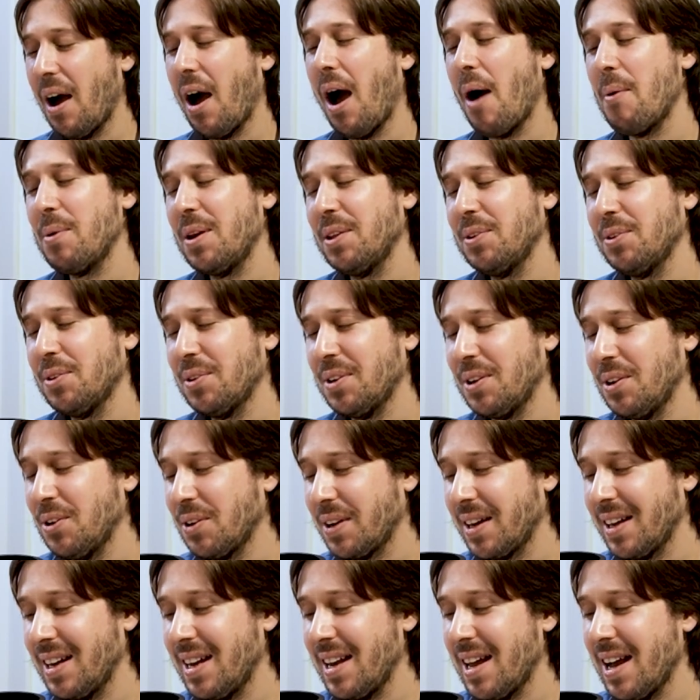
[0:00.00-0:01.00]
Hablando de
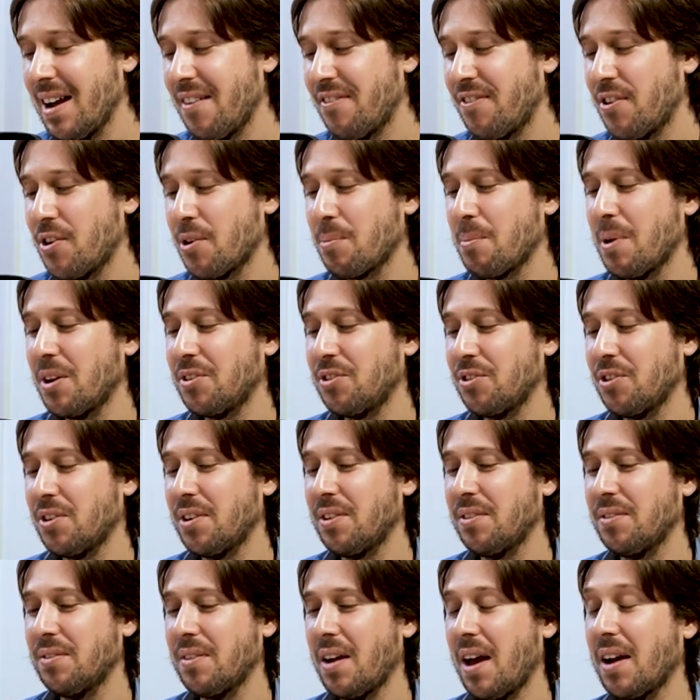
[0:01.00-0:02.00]
lo que es la
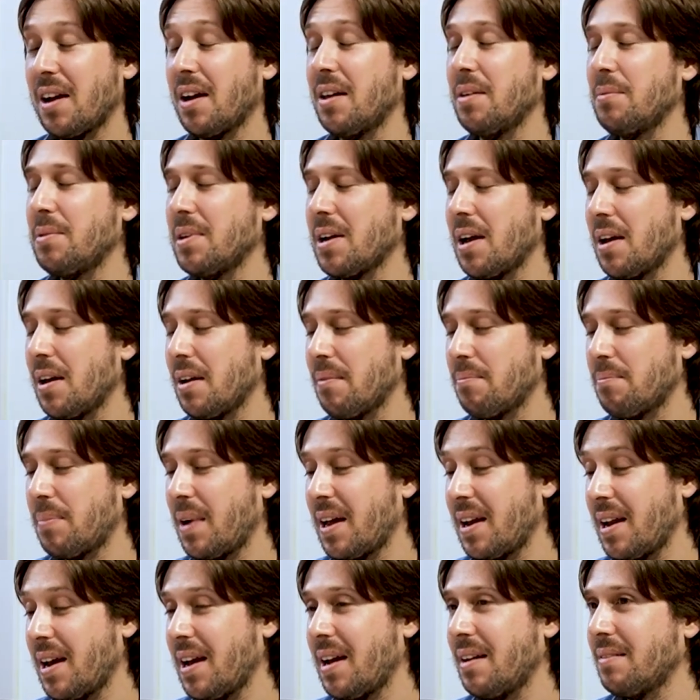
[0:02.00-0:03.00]
formación académica
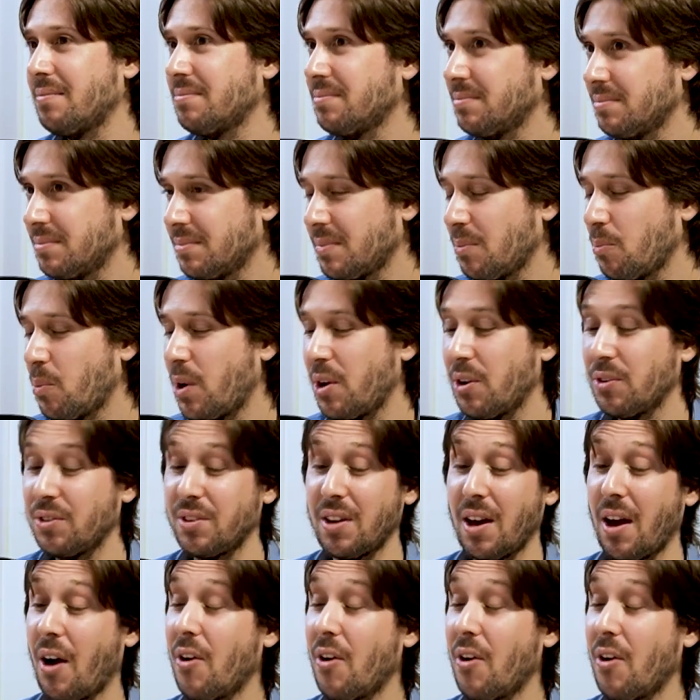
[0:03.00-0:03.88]
para, bueno,